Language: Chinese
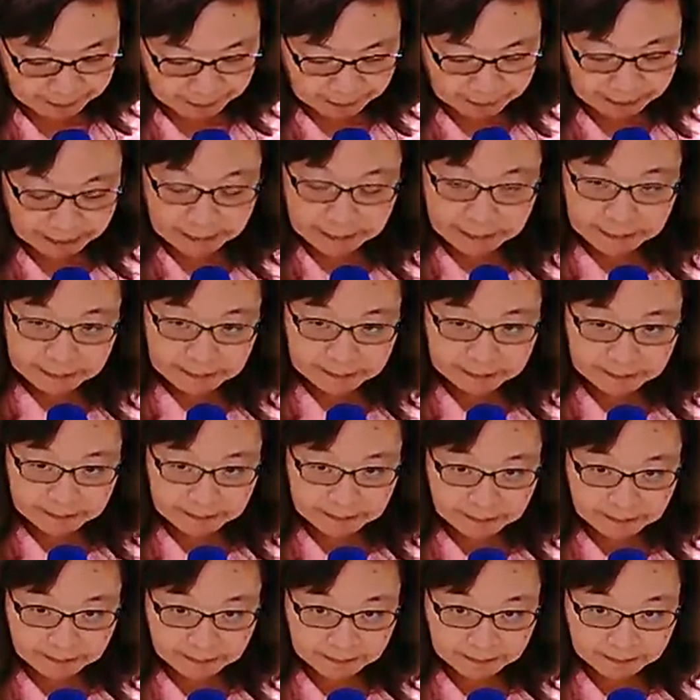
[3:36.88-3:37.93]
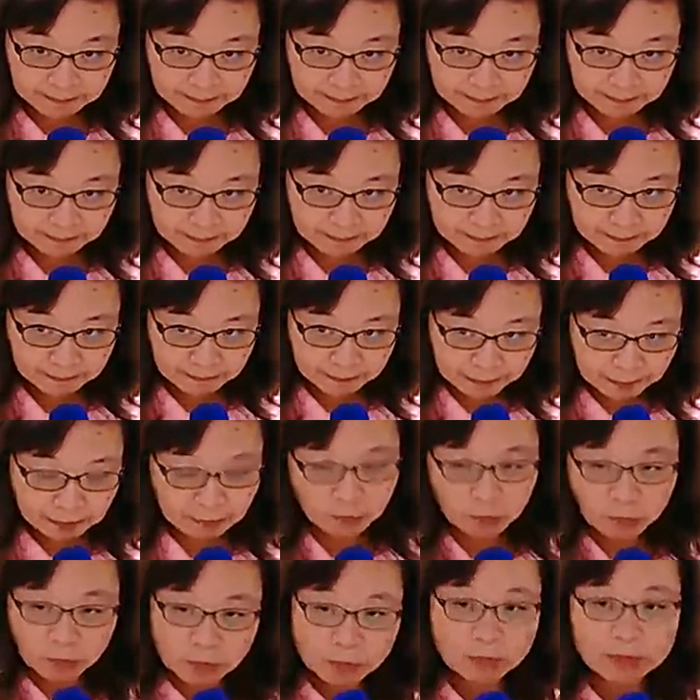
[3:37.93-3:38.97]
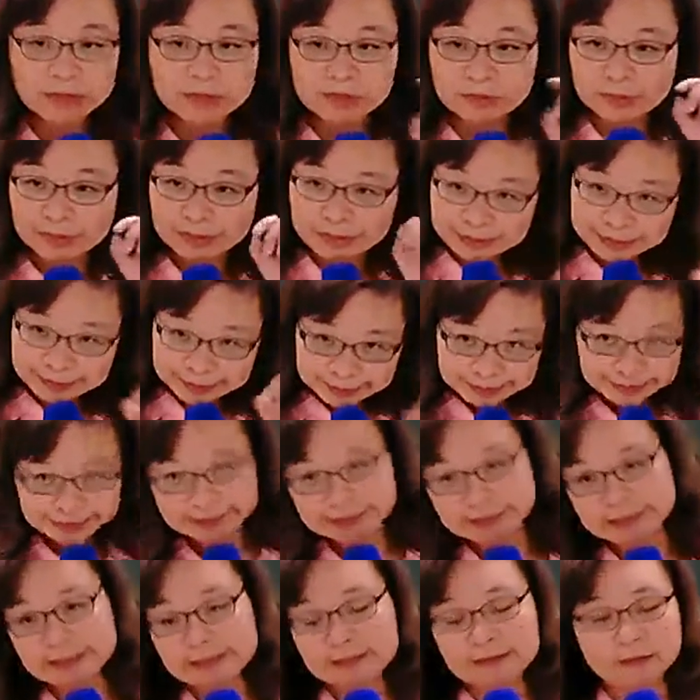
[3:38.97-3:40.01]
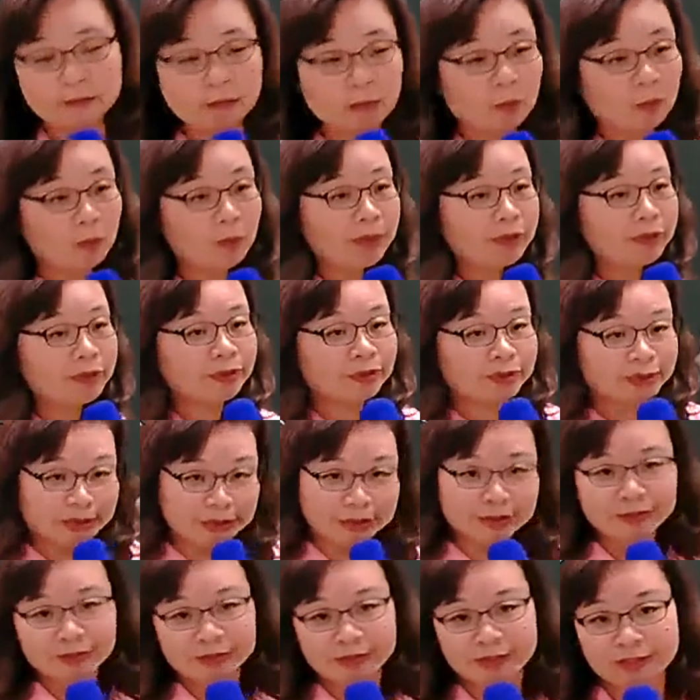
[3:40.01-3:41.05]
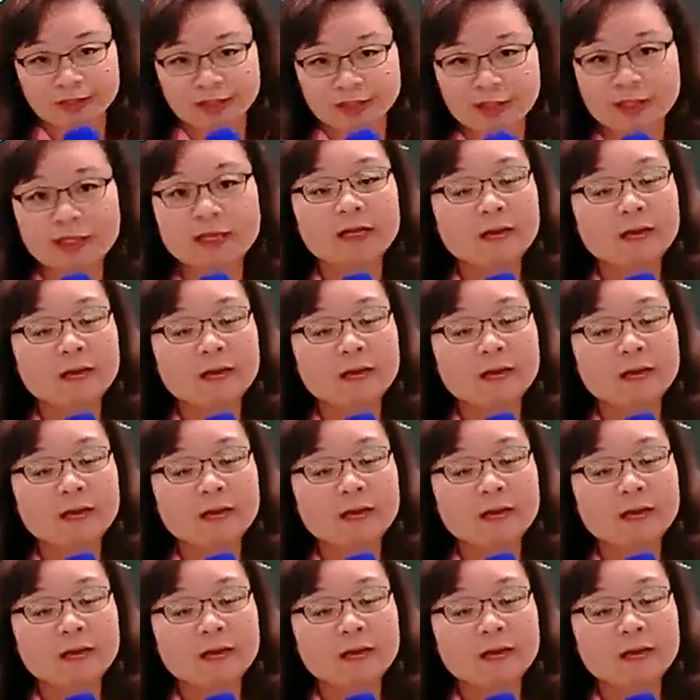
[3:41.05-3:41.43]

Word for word: 可以了哈。我会用一题，我会用一题